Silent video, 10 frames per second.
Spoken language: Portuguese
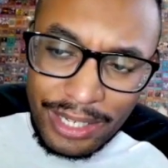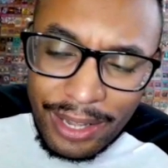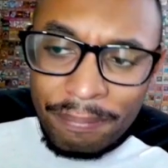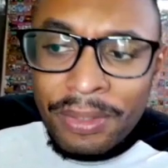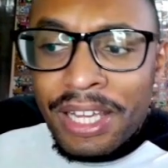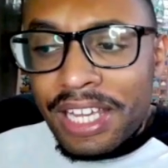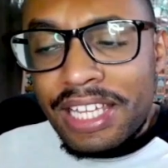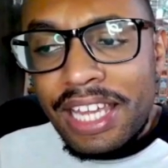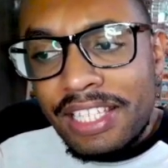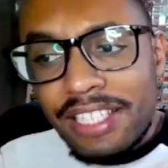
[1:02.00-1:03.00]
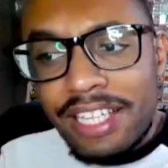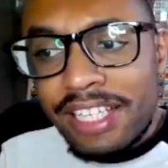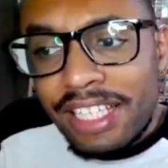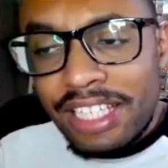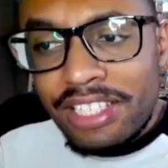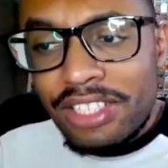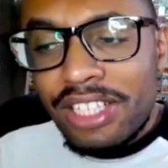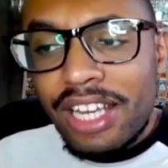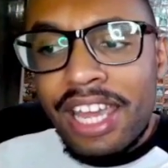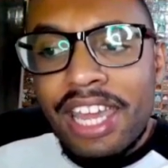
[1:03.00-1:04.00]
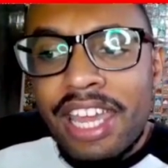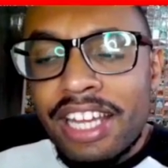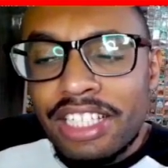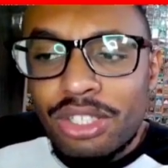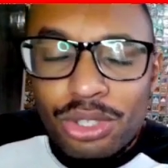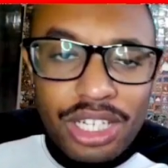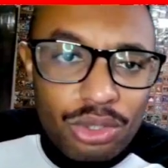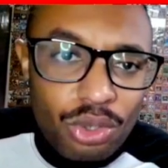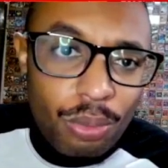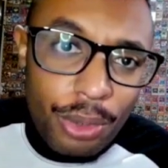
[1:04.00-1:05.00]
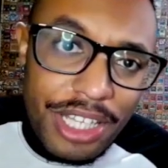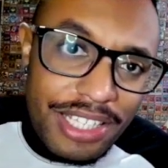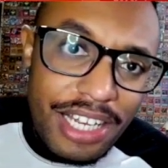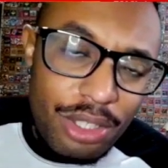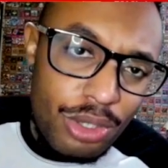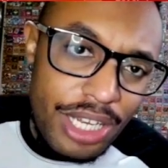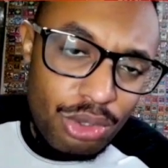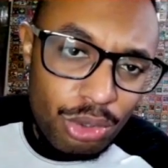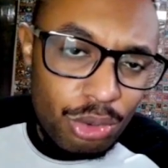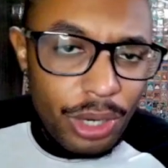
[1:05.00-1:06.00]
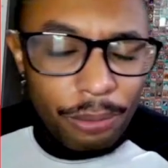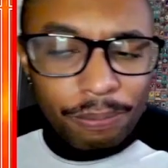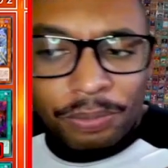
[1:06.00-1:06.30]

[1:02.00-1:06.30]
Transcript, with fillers: né? E essa decklist, é, a gente utilizou muitas cartas do deck estrutural,